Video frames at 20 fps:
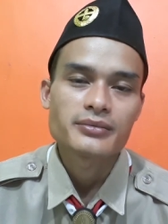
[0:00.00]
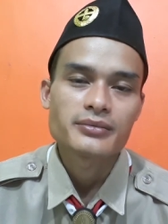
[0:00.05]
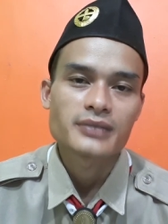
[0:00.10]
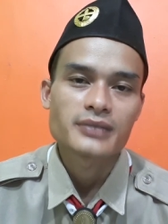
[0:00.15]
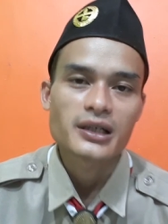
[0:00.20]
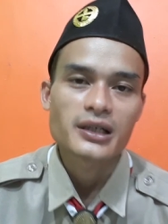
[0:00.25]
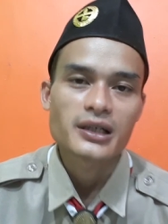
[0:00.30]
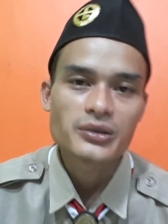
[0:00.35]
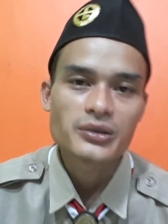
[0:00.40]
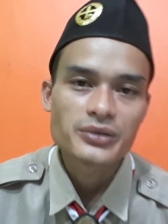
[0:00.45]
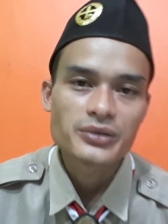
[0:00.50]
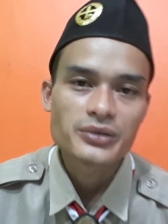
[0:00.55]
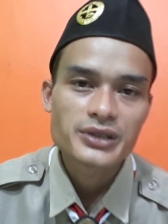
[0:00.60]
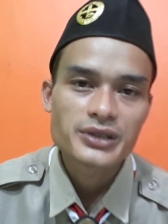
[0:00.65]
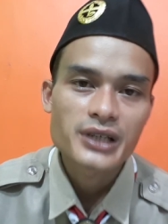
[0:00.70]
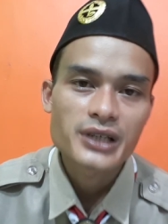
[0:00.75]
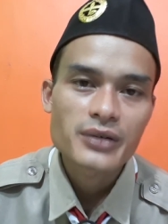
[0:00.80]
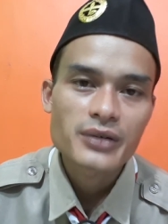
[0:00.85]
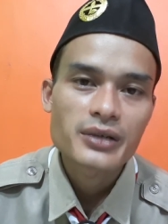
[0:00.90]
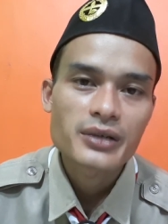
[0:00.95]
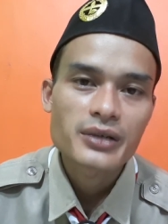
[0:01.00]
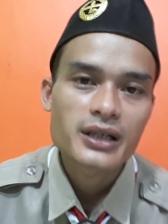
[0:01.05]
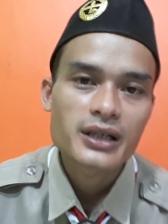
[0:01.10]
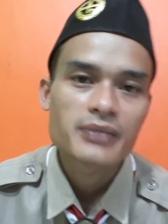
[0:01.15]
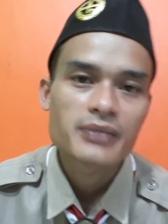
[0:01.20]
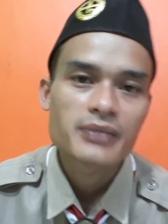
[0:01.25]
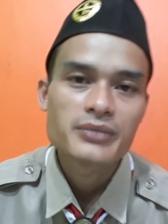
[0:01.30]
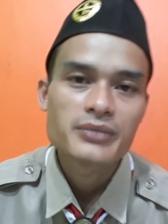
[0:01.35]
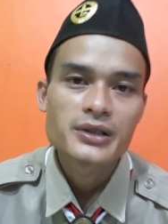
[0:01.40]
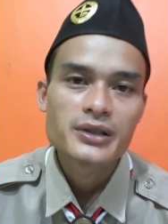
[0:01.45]
tanggung
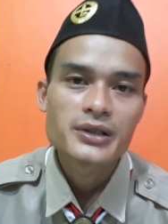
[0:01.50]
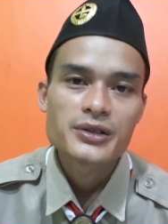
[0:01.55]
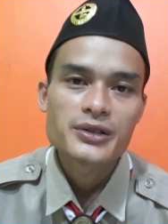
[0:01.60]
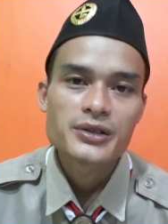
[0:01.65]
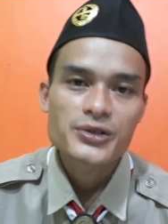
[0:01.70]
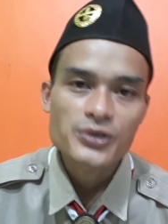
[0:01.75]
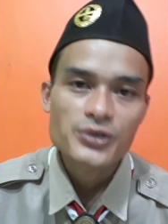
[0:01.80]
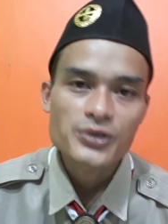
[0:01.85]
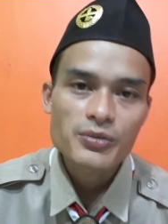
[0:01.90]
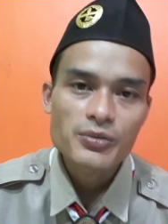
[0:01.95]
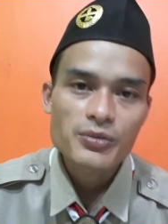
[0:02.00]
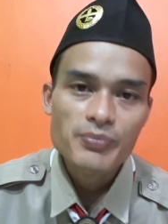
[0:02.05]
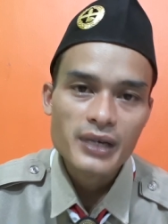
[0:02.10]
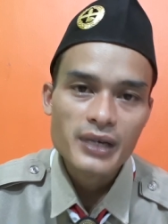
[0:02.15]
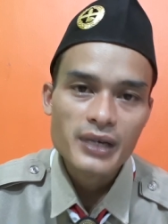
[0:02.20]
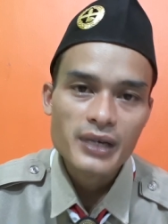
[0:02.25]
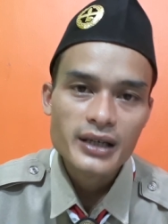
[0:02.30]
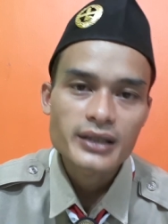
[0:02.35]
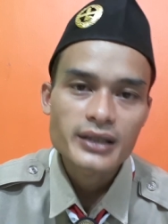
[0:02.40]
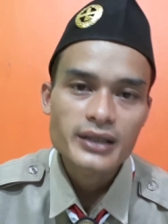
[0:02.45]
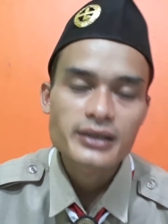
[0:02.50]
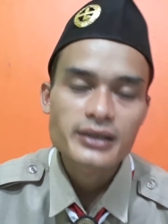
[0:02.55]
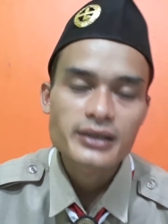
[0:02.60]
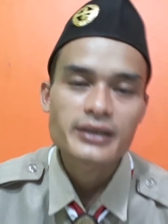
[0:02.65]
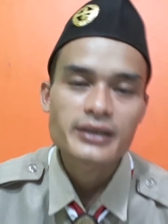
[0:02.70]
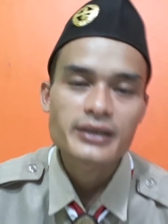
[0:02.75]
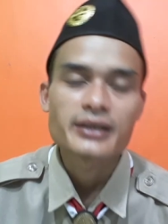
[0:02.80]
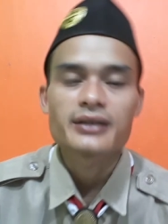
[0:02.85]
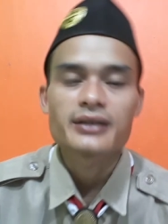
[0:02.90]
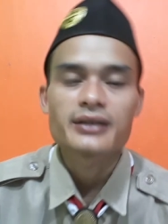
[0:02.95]
jawab sopan
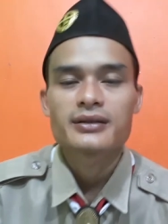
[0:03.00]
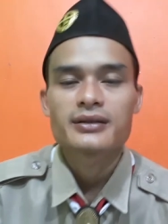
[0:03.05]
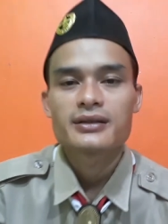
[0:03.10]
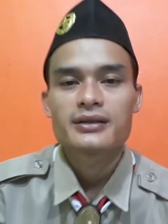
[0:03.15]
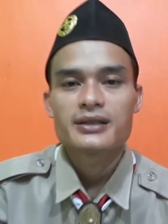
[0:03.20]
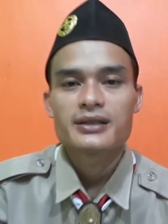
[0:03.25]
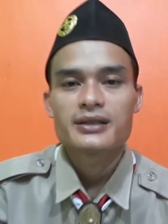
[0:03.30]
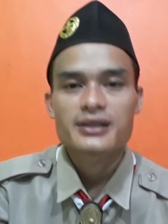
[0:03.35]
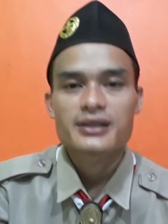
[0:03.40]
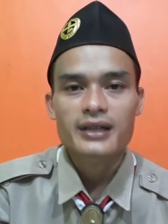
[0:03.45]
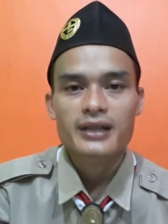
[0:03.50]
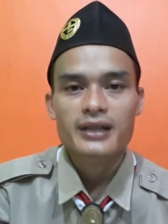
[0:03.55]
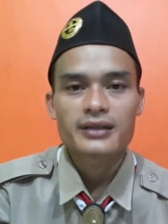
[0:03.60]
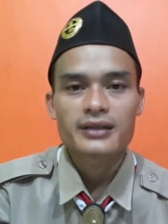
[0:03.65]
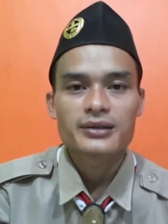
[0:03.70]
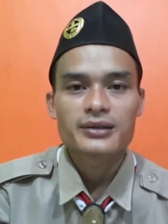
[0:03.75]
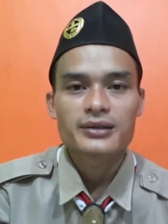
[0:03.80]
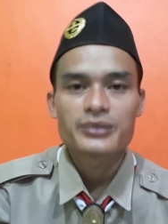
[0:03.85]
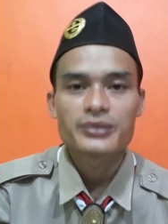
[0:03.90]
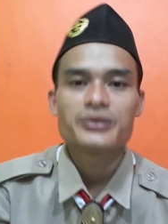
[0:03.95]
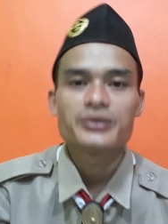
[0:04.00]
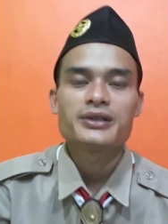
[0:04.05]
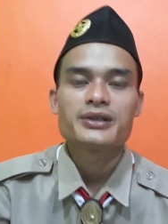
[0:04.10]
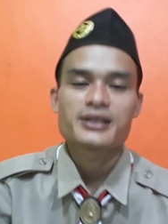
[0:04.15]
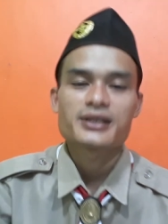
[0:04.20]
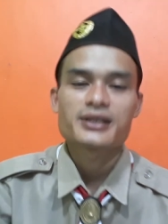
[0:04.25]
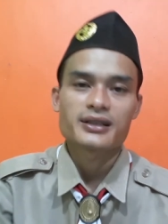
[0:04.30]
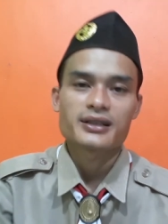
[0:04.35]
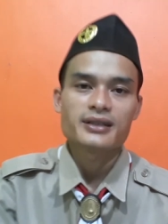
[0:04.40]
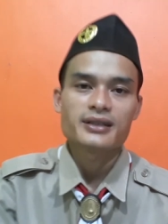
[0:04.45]
ya santun
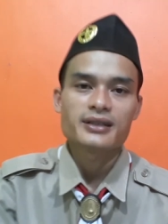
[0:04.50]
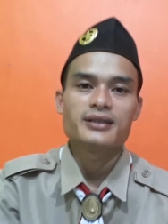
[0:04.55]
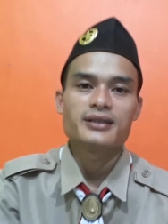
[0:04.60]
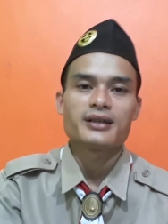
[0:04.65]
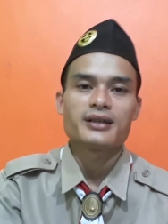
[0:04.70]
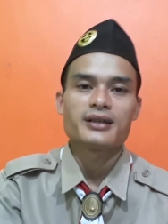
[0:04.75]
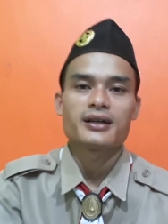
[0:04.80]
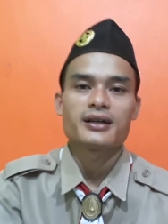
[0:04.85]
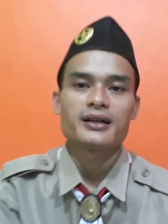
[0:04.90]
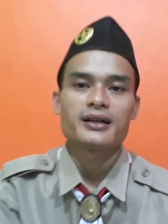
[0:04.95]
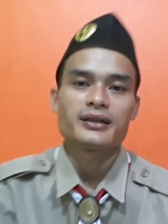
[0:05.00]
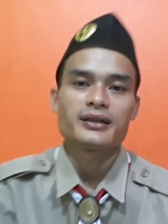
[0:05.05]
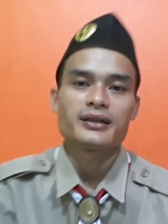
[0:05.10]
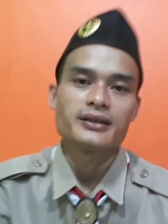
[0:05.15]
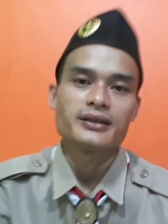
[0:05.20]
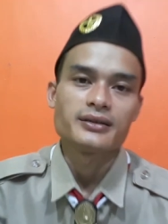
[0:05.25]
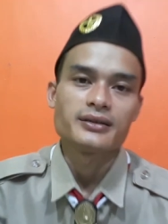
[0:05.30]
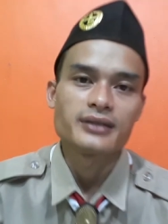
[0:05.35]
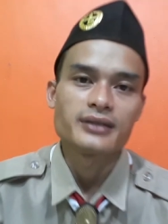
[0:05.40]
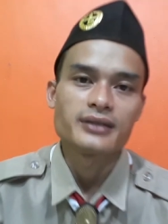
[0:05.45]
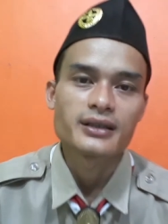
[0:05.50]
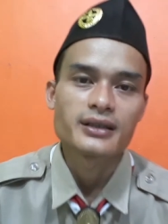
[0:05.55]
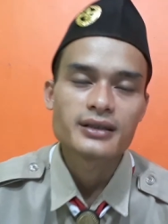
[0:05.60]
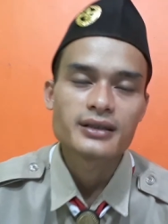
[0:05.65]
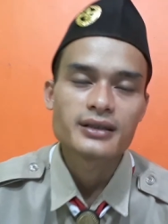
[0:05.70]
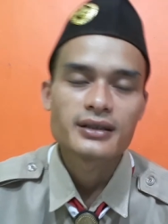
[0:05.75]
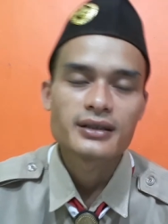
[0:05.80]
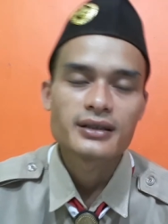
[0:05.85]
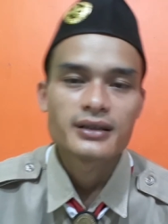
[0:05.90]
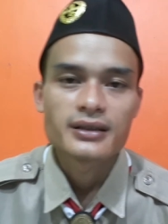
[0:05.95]
setia gitu kan
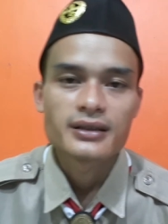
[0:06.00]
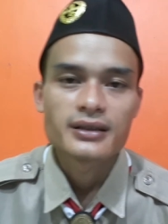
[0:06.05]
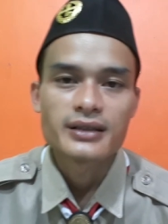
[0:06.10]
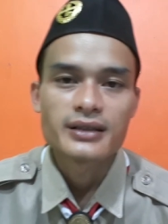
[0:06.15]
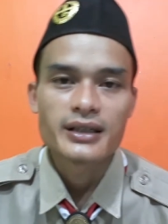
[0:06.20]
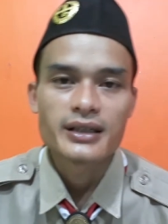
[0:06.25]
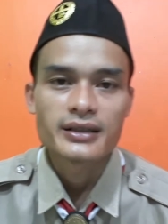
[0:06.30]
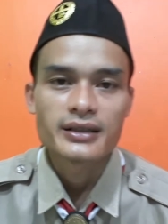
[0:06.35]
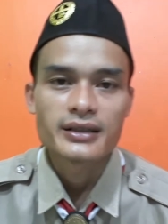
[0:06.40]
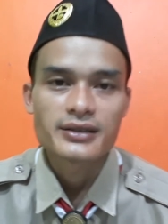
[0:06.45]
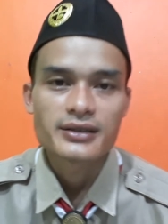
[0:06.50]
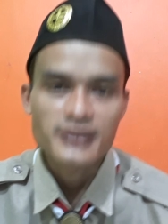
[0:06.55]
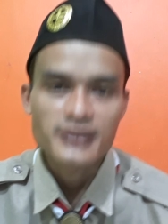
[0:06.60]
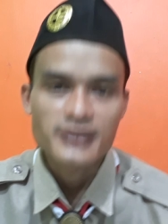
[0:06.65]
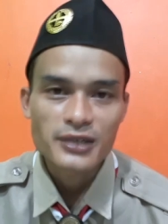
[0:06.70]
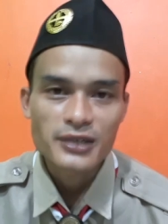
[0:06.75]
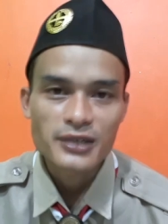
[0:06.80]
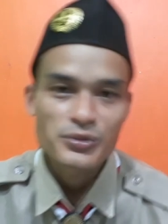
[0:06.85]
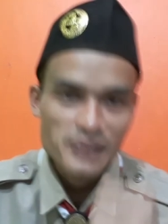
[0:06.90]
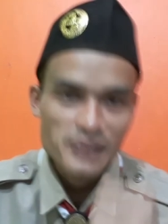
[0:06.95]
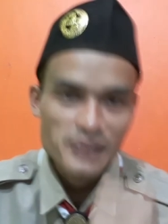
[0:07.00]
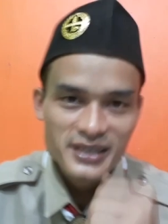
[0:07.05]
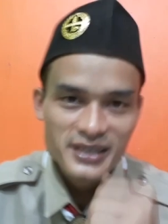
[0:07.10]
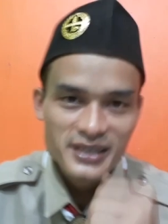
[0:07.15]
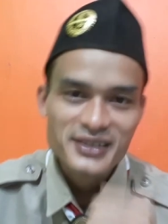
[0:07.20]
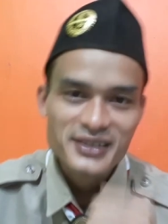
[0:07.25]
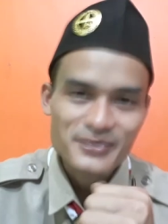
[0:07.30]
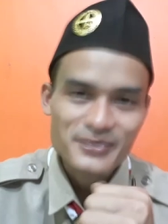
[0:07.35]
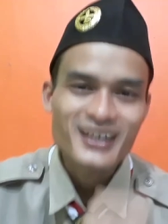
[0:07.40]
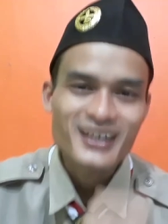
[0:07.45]
dan selalu
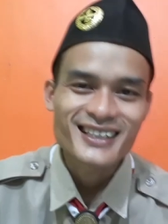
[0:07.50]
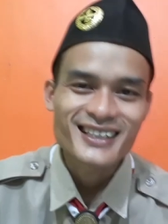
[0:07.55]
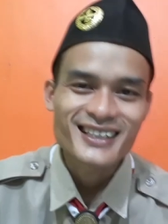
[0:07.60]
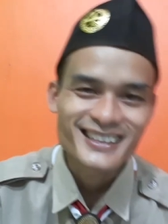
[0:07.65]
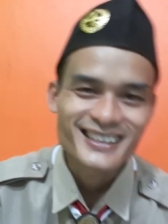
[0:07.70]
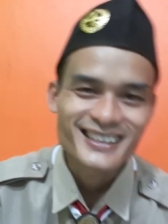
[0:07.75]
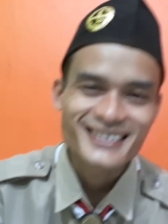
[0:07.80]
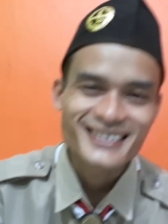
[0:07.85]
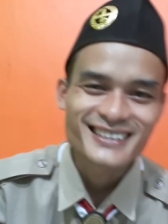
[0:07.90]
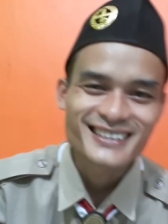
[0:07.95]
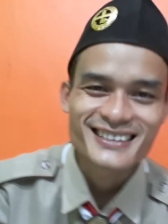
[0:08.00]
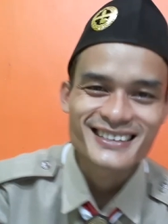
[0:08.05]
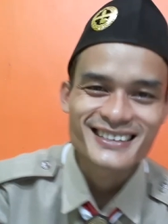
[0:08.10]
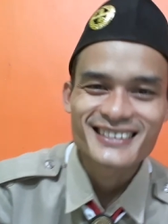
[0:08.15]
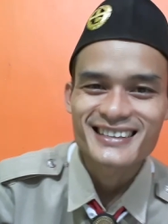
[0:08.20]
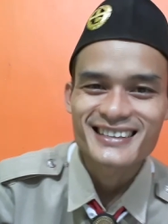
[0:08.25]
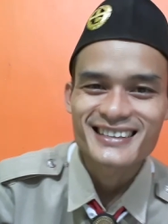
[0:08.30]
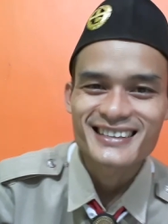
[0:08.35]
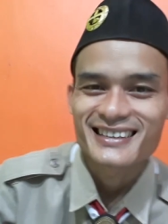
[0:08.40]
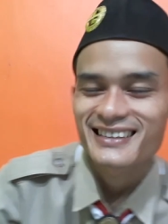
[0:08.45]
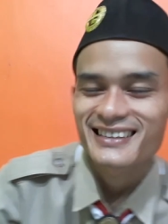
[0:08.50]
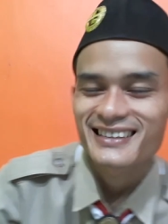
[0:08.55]
bersemangat tentunya